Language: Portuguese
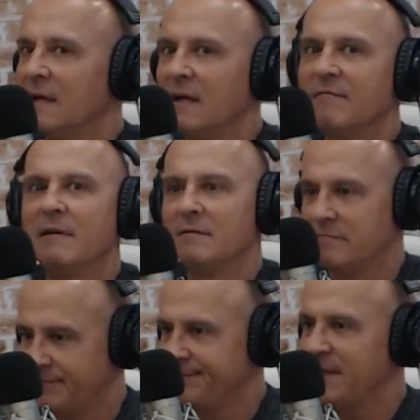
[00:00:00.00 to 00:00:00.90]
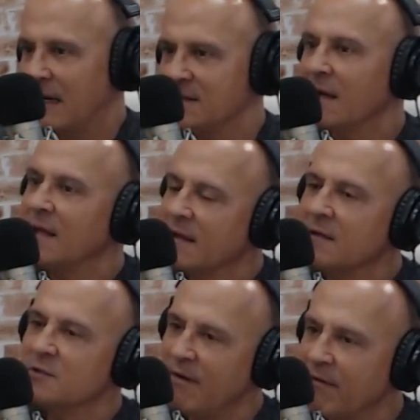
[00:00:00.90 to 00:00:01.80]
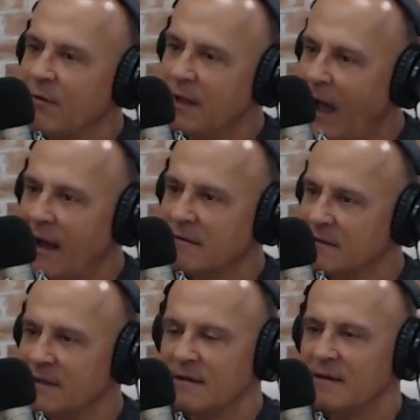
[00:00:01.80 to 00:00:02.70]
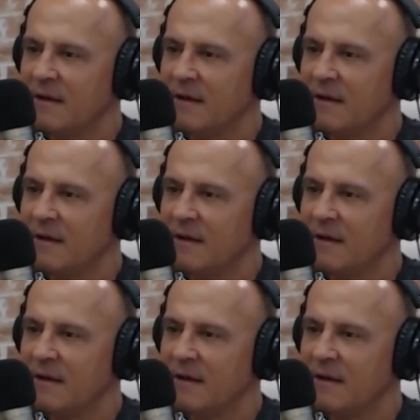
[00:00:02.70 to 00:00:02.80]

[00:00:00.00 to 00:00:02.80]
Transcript: Né? Falando, traz aqui que a gente vai ver o que é, né?